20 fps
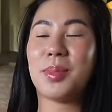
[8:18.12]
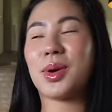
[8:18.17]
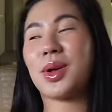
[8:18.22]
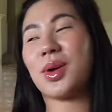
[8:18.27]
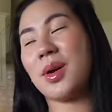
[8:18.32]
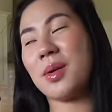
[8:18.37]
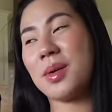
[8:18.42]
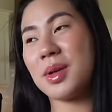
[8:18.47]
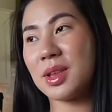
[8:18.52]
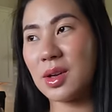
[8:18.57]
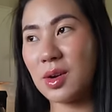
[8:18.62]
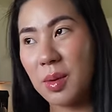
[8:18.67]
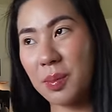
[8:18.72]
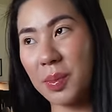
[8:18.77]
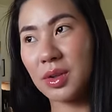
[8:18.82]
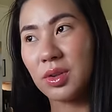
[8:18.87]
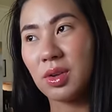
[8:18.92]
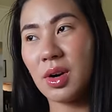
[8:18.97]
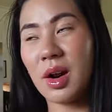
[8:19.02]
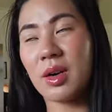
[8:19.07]
porque obviamente no he
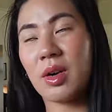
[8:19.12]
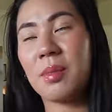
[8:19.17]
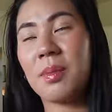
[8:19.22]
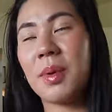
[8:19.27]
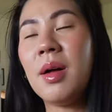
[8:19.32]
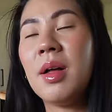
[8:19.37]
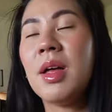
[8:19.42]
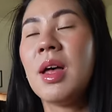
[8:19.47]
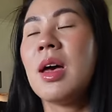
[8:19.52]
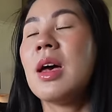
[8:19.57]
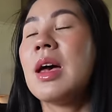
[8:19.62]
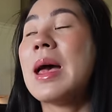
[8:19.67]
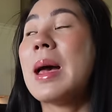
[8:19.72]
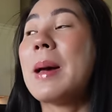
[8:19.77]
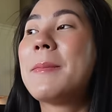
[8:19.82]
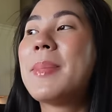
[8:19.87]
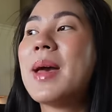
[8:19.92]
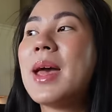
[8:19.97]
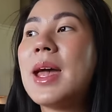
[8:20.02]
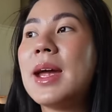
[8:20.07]
puesto la ropa.
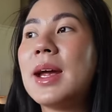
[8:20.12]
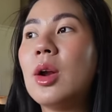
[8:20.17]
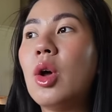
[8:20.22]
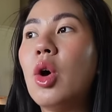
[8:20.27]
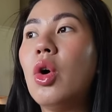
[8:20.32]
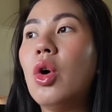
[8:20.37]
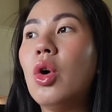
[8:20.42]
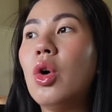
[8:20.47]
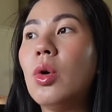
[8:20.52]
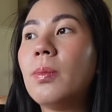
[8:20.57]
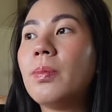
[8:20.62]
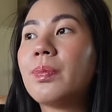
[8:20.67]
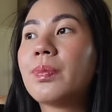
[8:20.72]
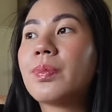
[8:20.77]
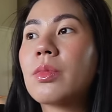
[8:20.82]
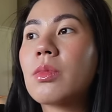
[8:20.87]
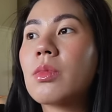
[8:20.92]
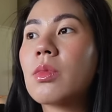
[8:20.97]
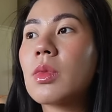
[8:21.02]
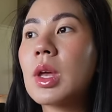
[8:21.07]
Pero
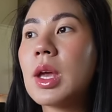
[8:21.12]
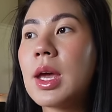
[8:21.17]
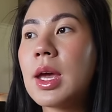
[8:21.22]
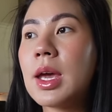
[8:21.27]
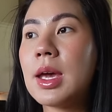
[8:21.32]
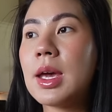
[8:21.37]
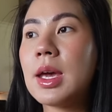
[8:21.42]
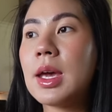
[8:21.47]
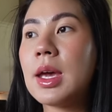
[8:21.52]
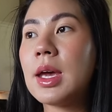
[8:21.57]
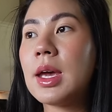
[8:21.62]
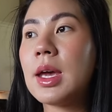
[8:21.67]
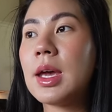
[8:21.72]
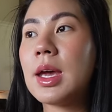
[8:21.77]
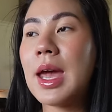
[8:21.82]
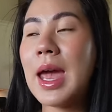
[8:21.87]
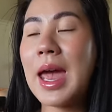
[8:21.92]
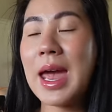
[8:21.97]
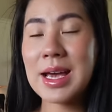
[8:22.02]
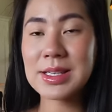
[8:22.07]

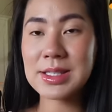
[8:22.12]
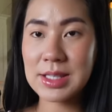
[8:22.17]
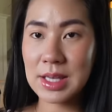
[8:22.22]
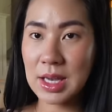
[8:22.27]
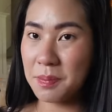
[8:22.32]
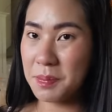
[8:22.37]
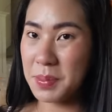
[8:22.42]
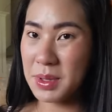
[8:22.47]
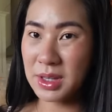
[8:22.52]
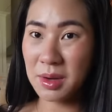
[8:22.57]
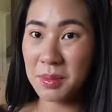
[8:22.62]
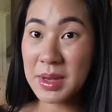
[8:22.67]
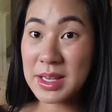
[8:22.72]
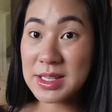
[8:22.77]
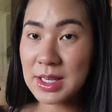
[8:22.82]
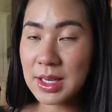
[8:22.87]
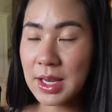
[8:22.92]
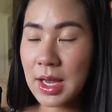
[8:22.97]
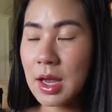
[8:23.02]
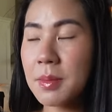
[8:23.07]
eh, ese, Peter me
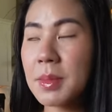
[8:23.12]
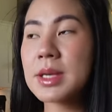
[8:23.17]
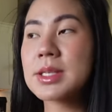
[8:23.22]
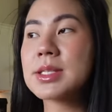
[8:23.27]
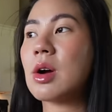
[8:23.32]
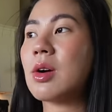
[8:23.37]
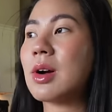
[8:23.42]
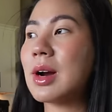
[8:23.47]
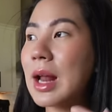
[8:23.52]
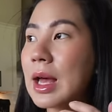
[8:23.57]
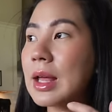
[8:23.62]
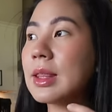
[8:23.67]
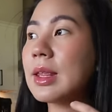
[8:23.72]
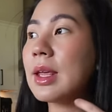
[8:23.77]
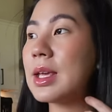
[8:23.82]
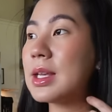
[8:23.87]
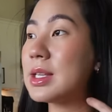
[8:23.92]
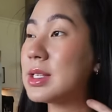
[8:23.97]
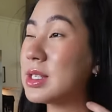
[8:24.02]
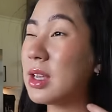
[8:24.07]
dice que es demasiado grande
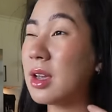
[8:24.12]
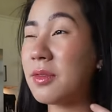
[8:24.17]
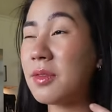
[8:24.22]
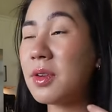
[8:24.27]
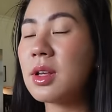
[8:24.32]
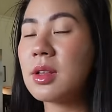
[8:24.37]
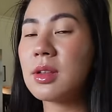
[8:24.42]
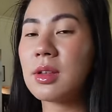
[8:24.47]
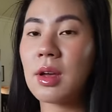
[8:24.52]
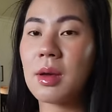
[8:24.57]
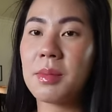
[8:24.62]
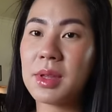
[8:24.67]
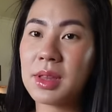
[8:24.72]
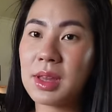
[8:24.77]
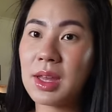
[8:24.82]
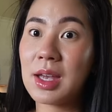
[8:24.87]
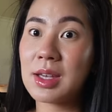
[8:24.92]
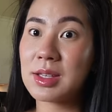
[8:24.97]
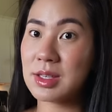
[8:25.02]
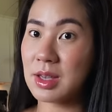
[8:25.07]
y sí,
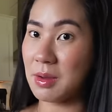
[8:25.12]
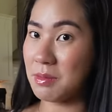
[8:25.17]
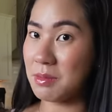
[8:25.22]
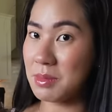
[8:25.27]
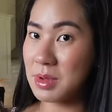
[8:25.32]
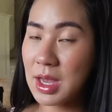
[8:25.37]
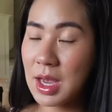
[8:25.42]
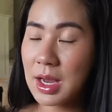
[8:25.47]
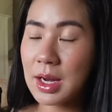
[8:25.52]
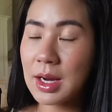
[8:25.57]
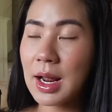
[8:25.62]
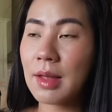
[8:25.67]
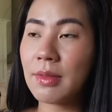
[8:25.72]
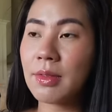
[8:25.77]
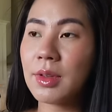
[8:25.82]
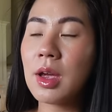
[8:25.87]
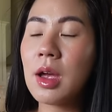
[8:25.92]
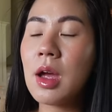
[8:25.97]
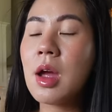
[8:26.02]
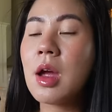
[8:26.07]
definitivamente es bien
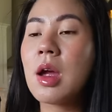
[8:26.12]
grande